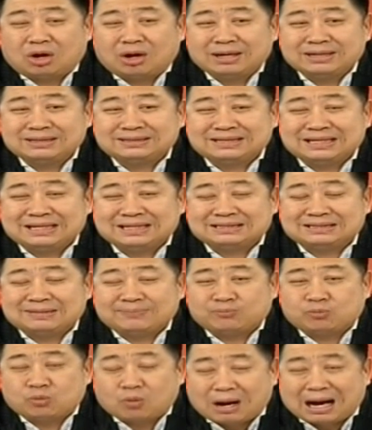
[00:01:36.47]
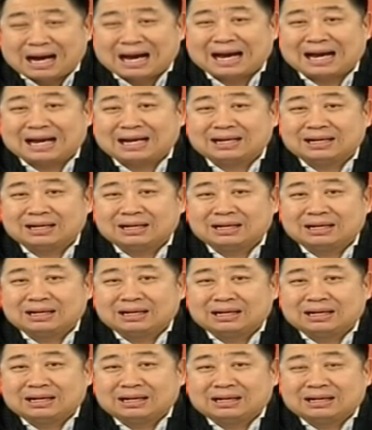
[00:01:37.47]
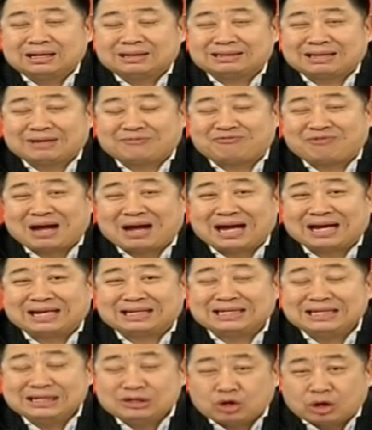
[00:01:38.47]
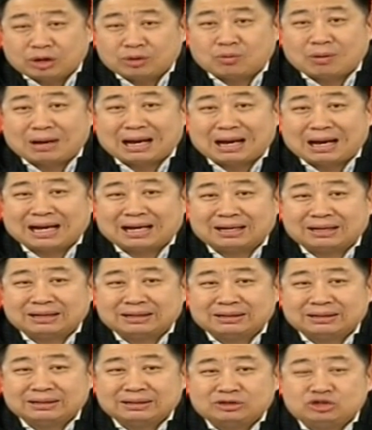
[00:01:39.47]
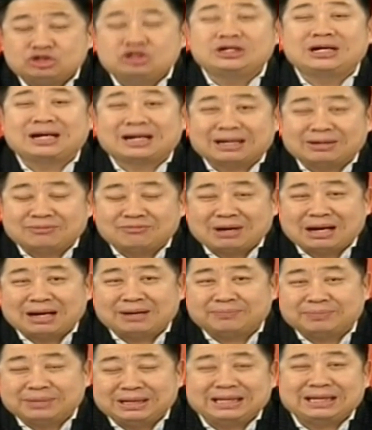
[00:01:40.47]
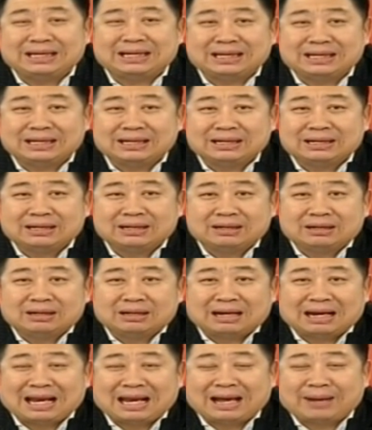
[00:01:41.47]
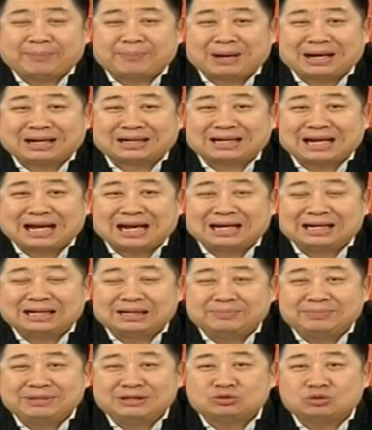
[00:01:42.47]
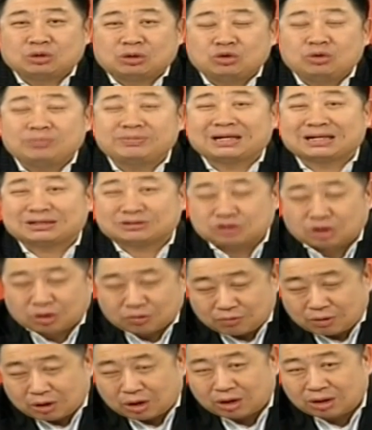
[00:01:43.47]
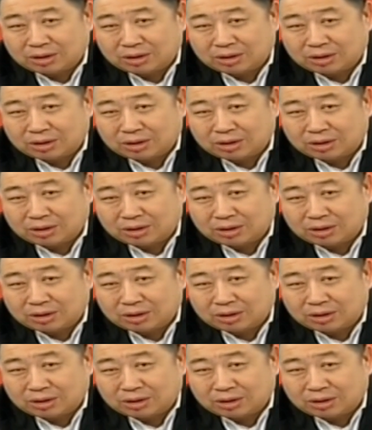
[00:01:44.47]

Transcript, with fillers: 240 กว่า แต่ฝ่ายที่น้อยกว่า เชื่อกันว่ามีแรงผลักดันหรือมีส่วนร่วมจากสว